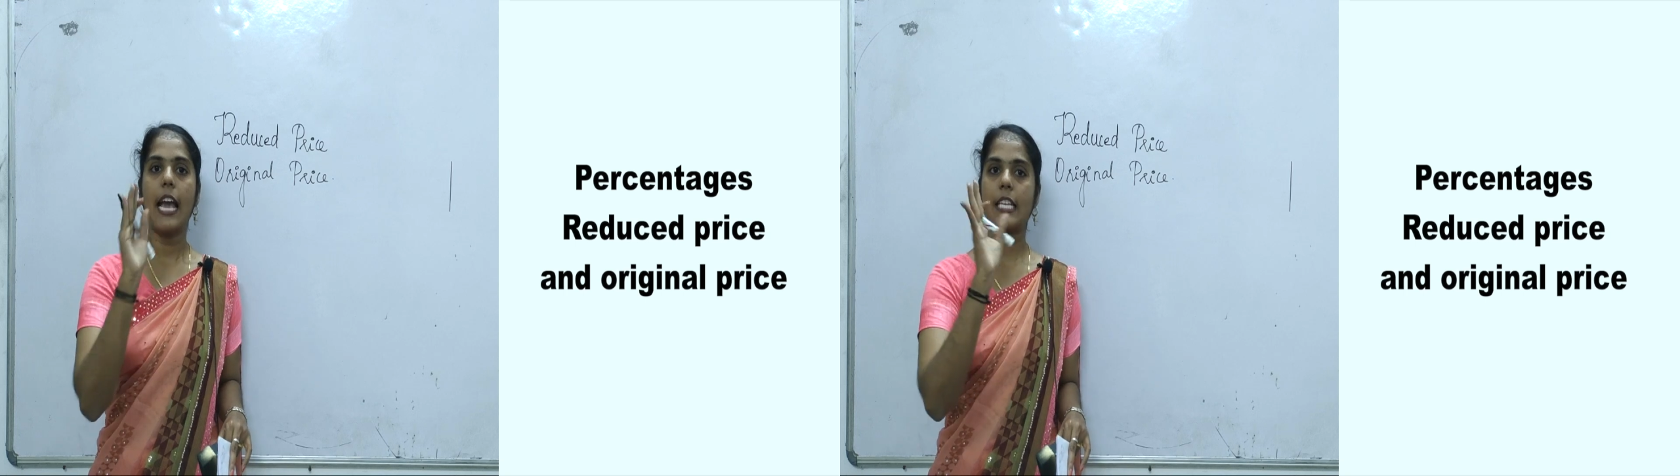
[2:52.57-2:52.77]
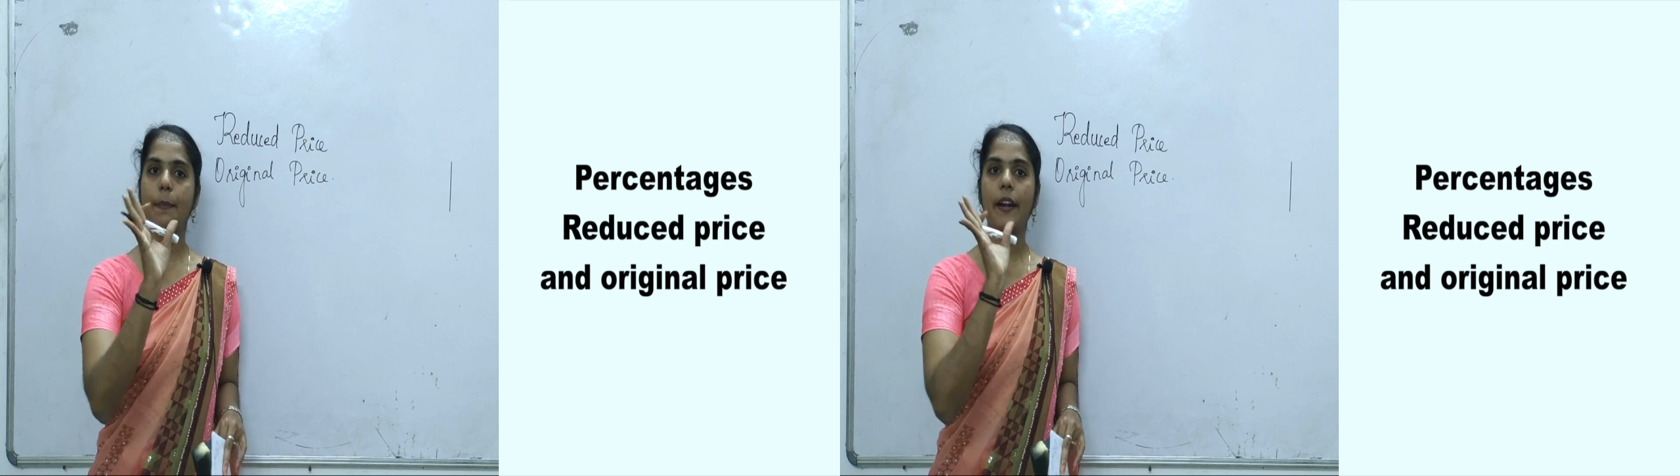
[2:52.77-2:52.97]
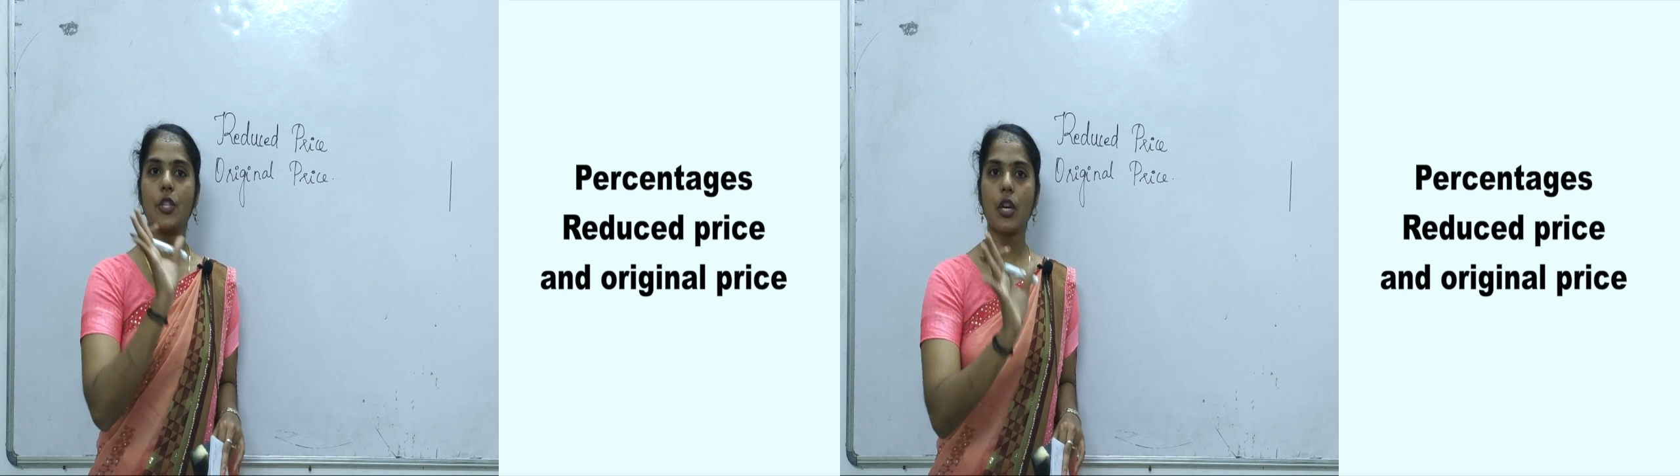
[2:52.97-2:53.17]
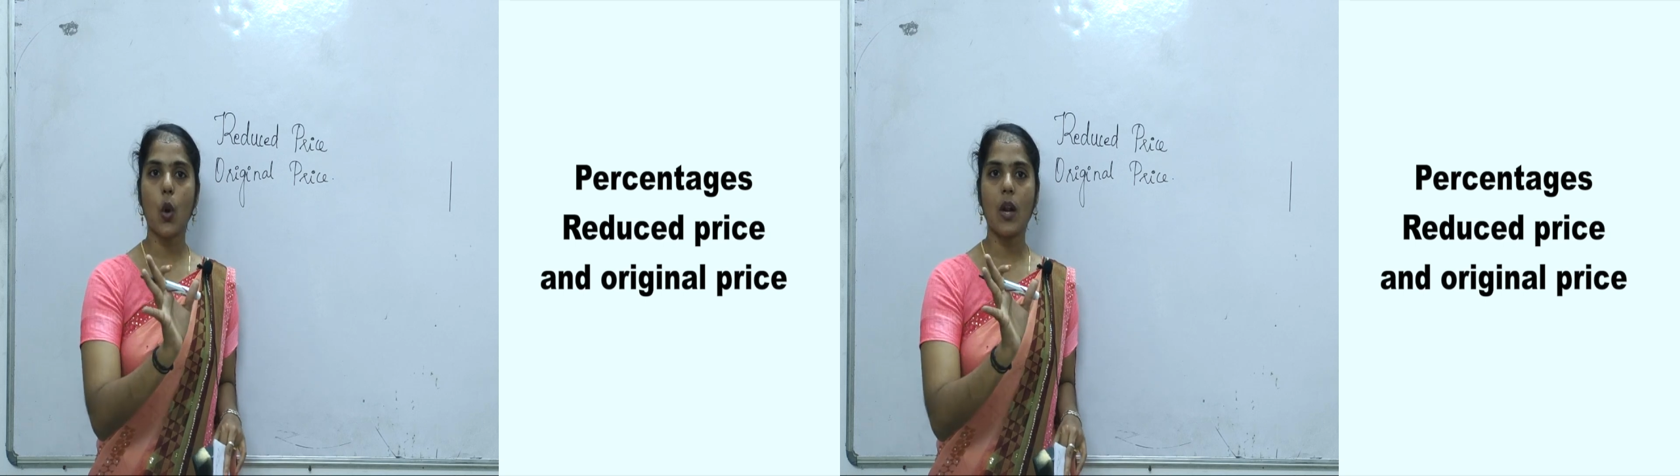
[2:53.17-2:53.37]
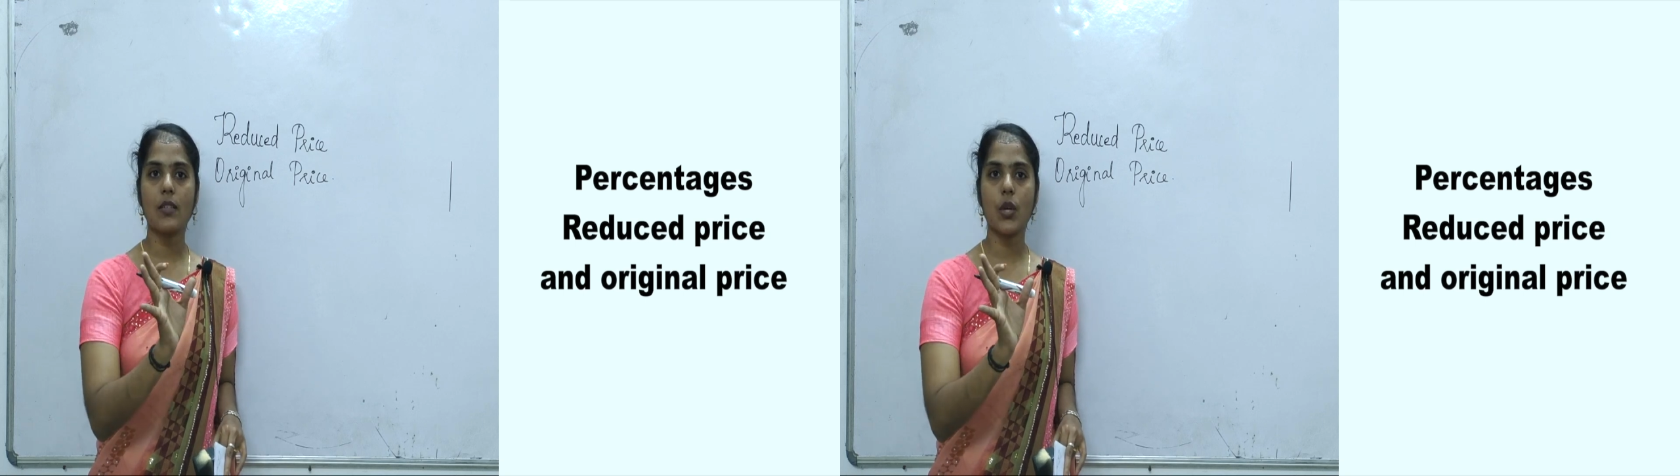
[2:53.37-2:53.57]
எக்ஸ்பெண்டிச்சர்
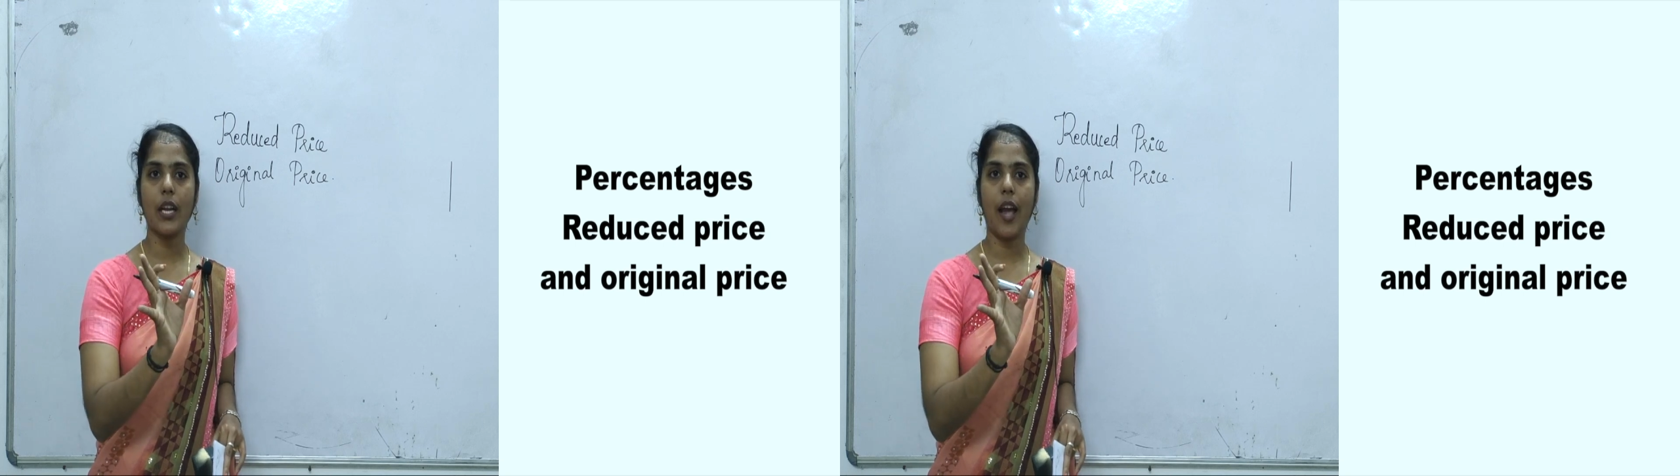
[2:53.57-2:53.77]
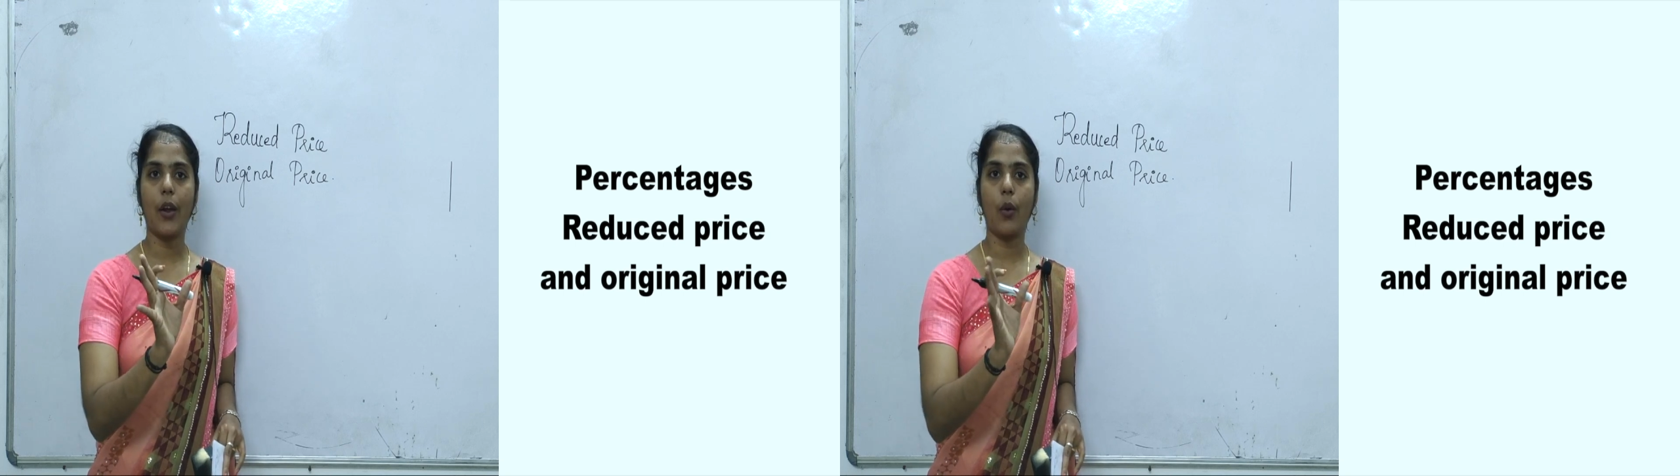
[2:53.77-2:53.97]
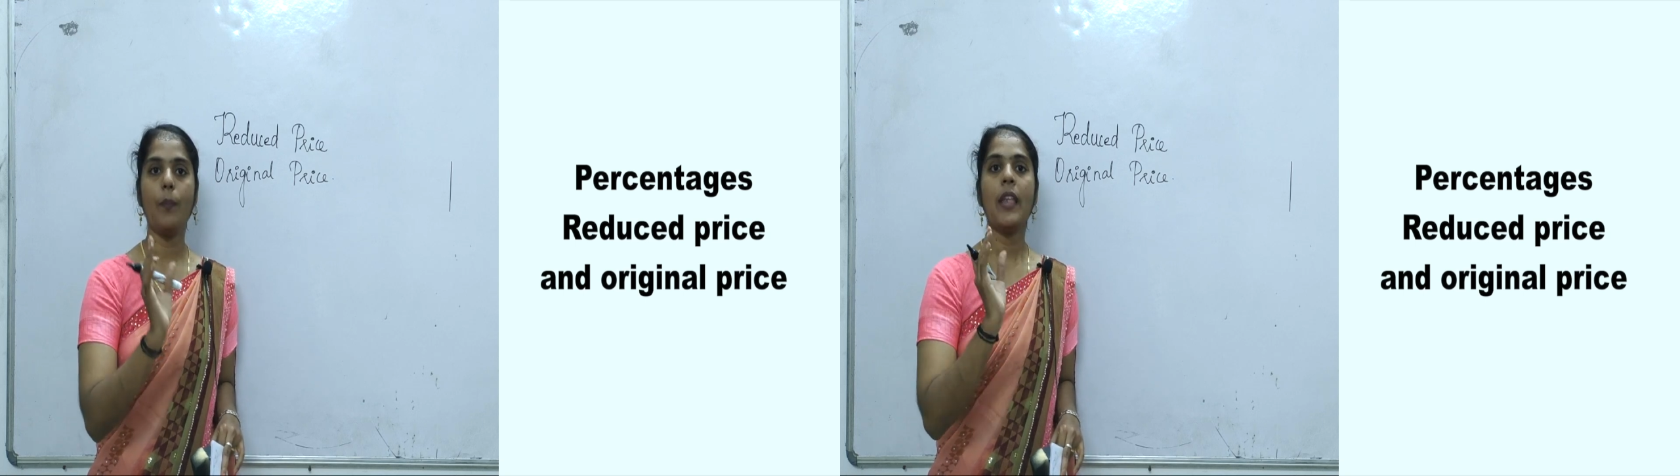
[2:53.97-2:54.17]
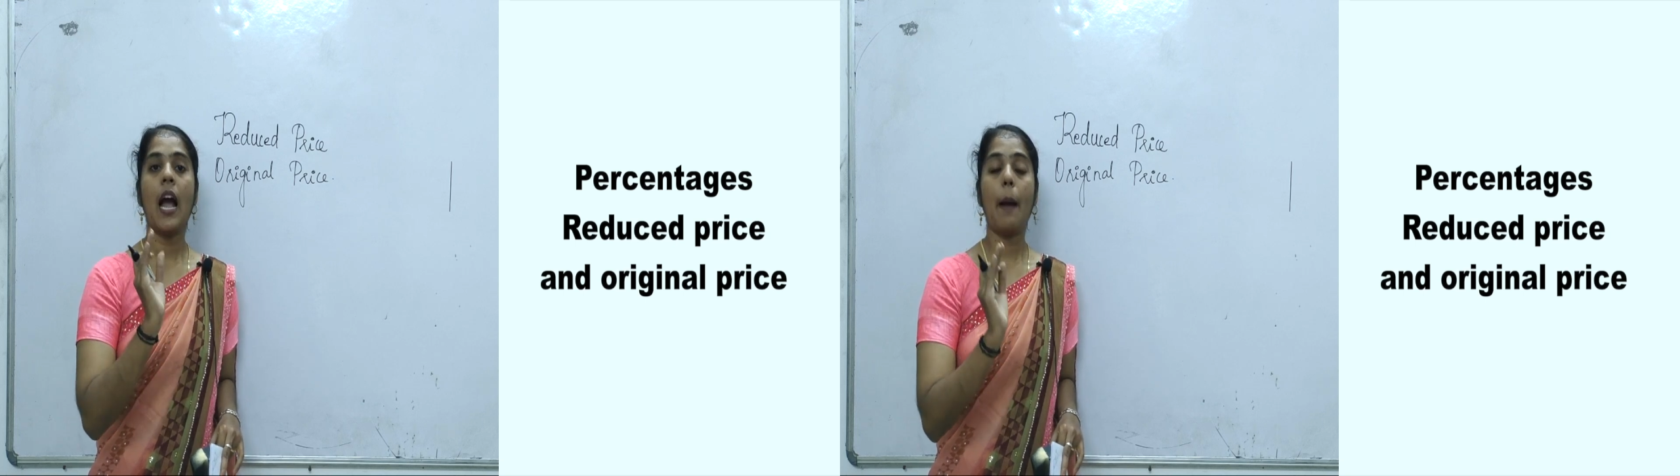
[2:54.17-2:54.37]
கான்ஸ்டண்ட்டாக இருக்கும்